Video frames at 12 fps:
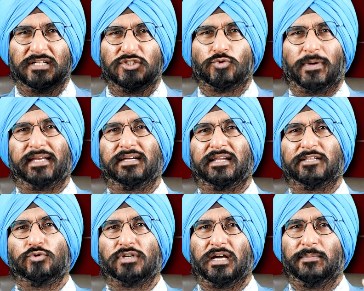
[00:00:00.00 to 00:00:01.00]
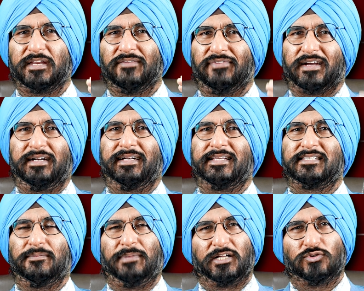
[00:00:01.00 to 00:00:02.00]
ज्वाइन करें तो क्या हमारी फैकल्टी
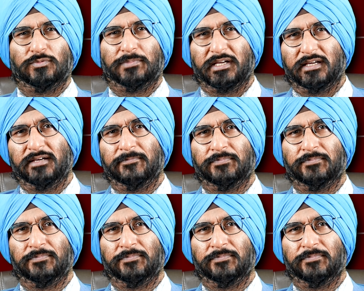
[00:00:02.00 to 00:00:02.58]
से बात हो पाएगी